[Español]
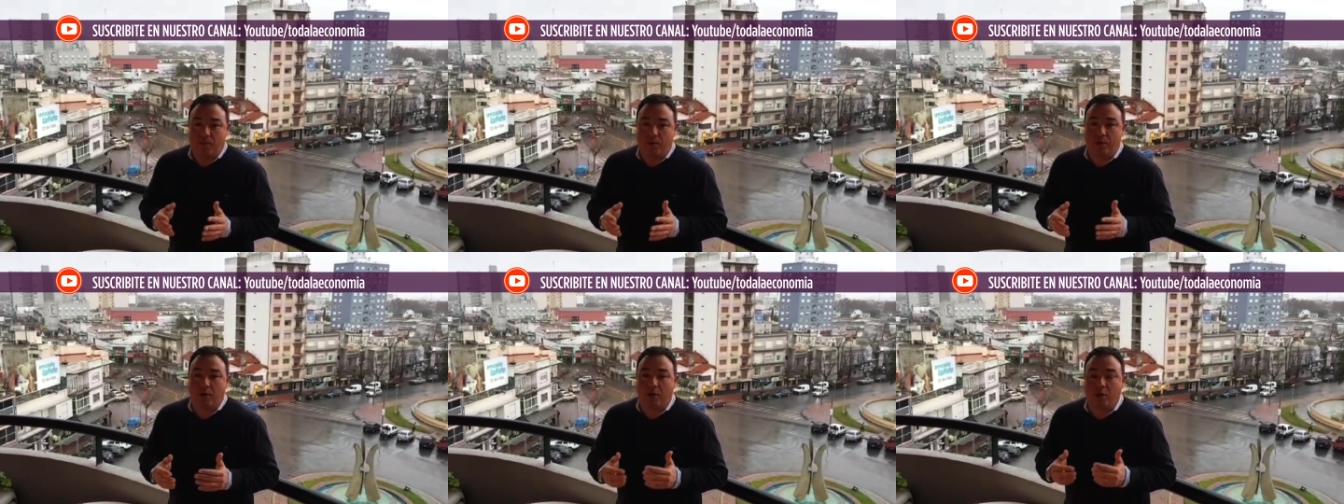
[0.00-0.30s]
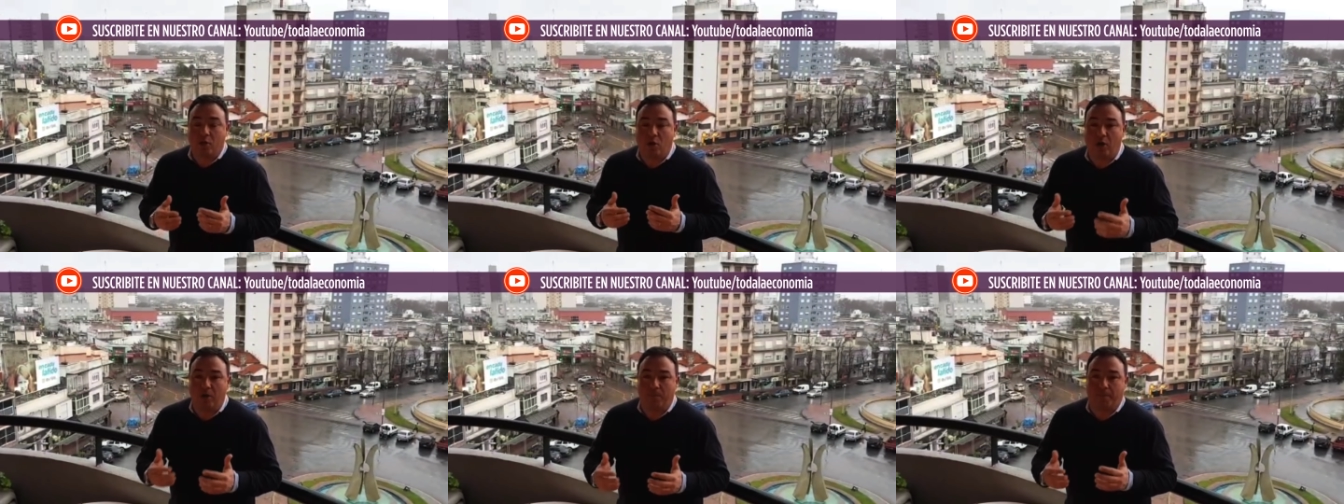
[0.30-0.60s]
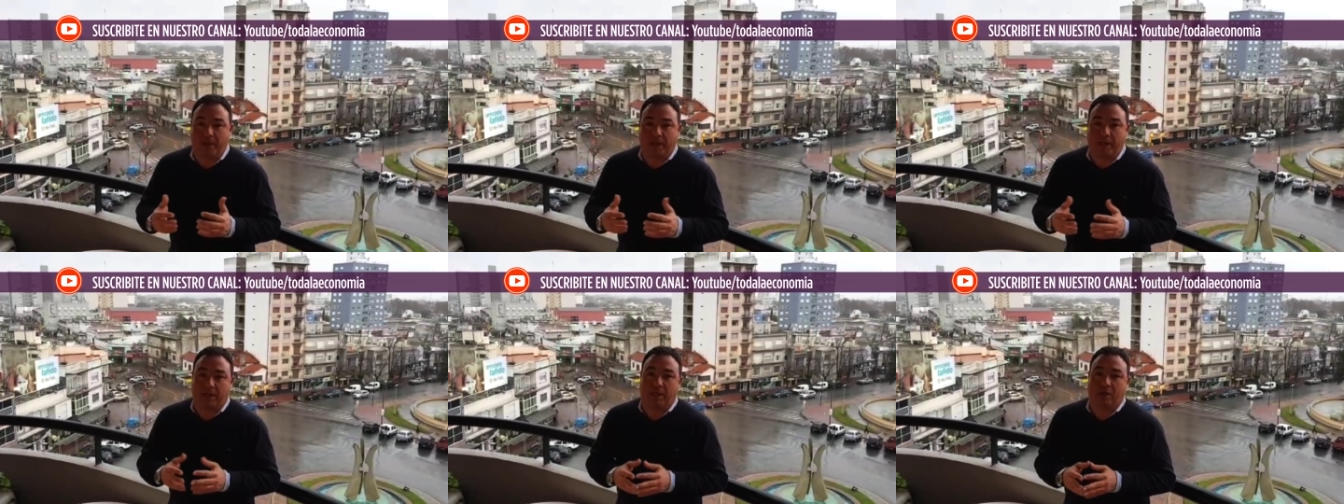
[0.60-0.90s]
bueno, el
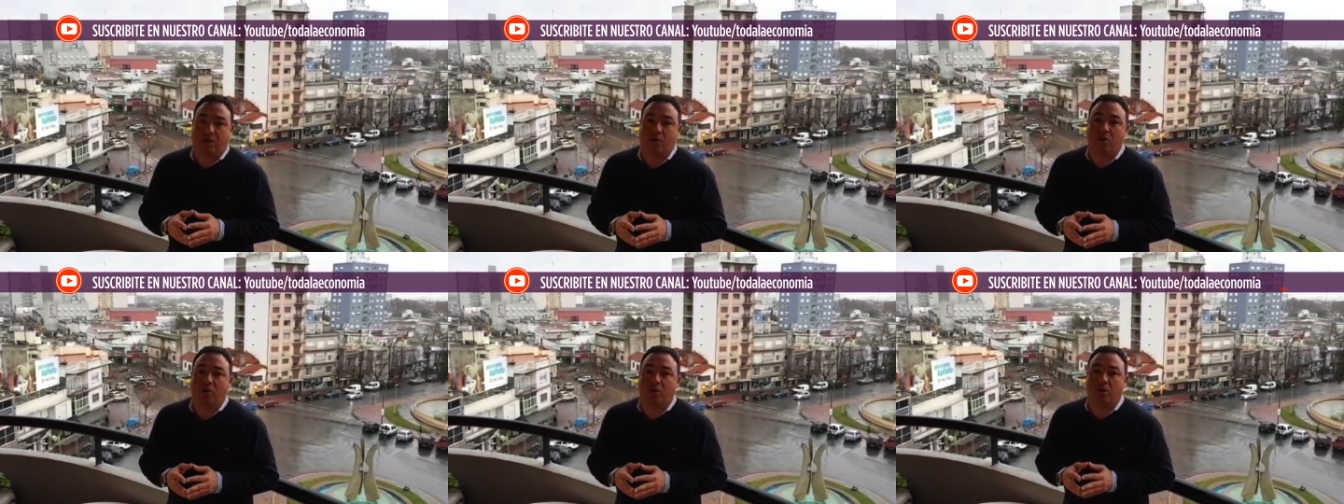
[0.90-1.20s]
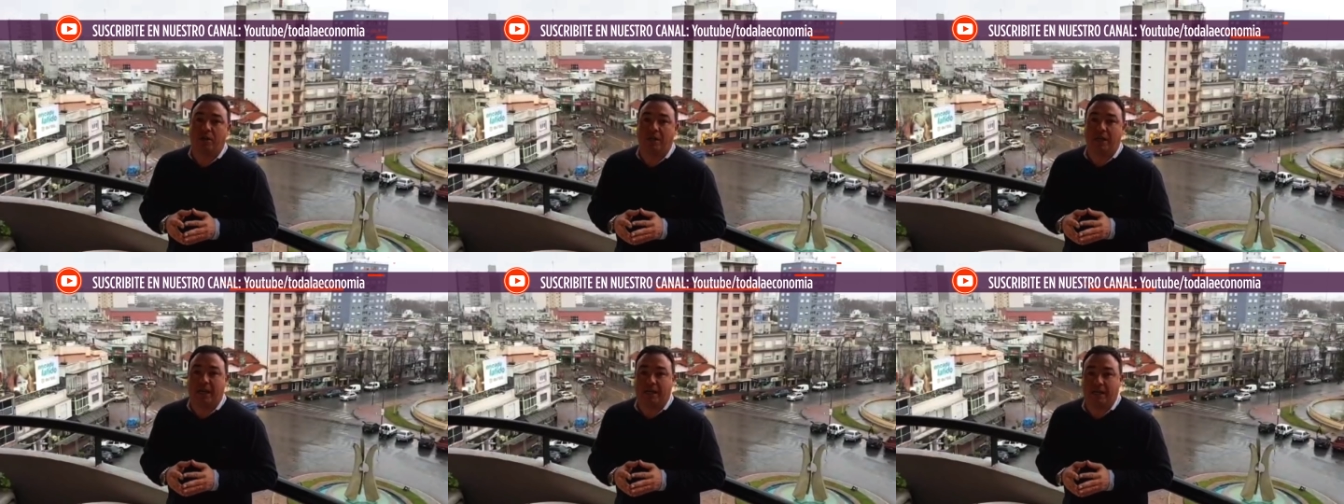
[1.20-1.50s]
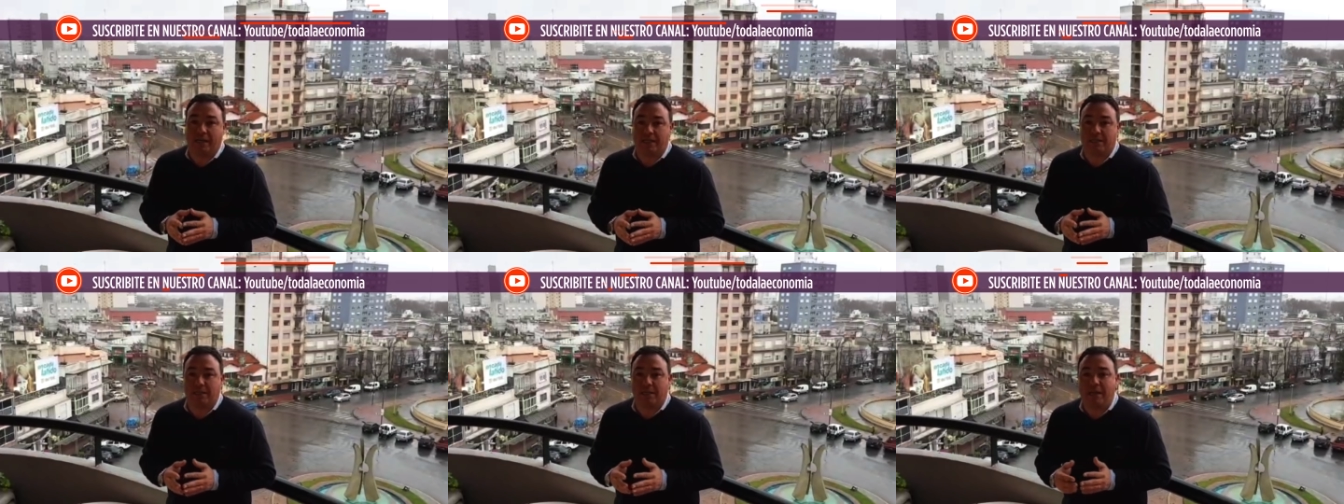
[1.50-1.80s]
golpe que dejó la
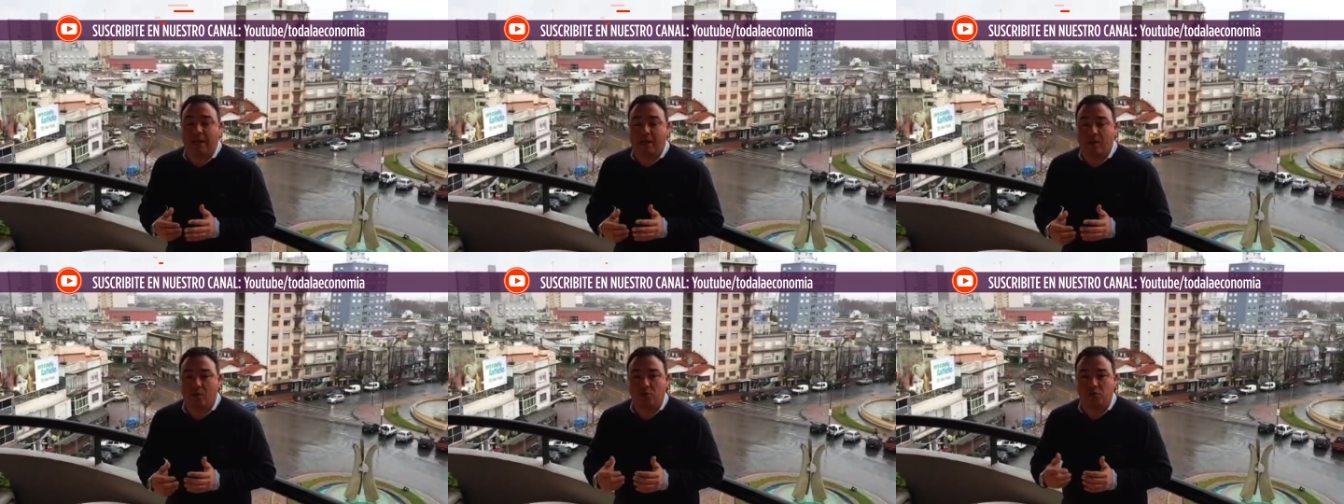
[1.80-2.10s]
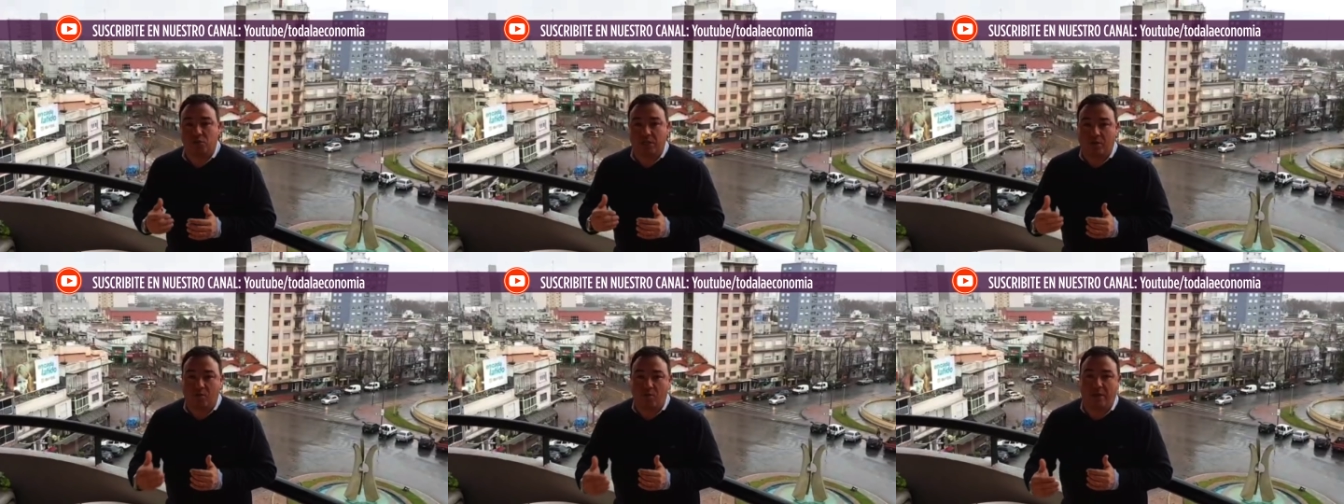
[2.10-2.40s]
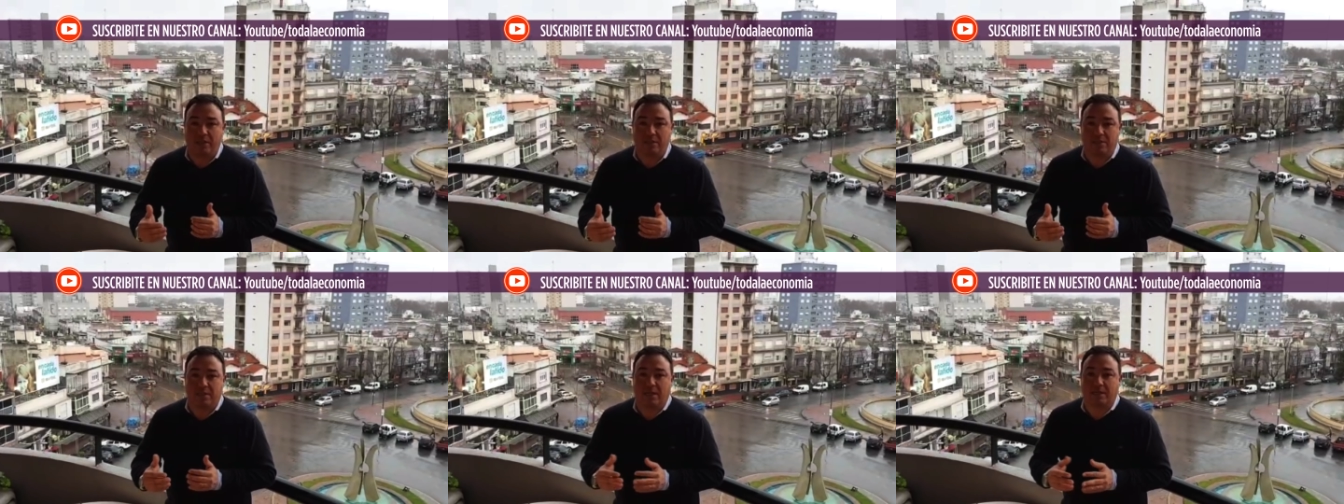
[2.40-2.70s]
crisis, las
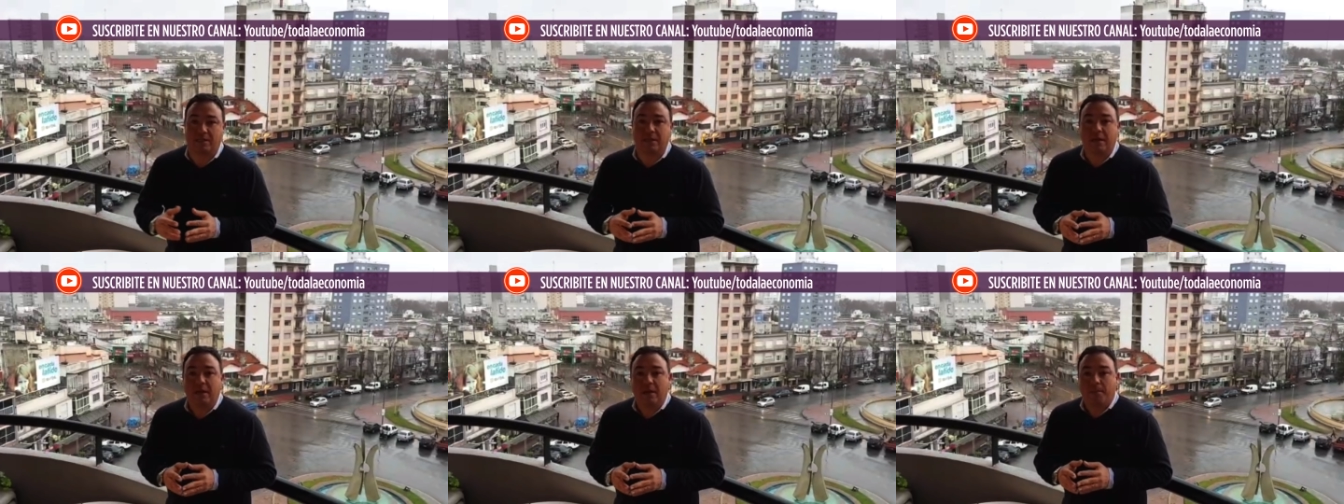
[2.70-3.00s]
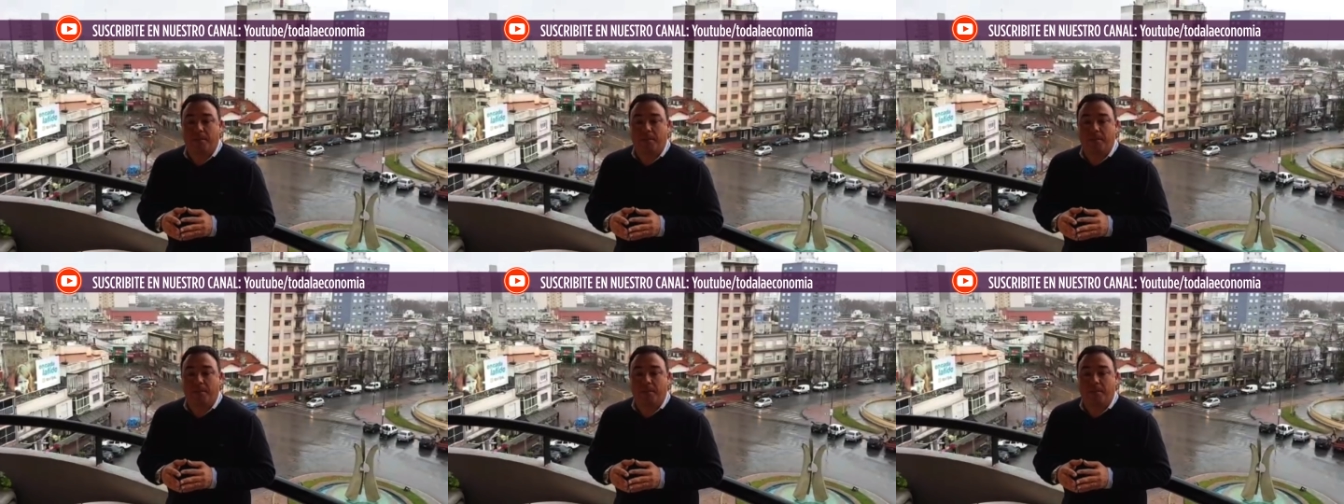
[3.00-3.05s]
consecuencias,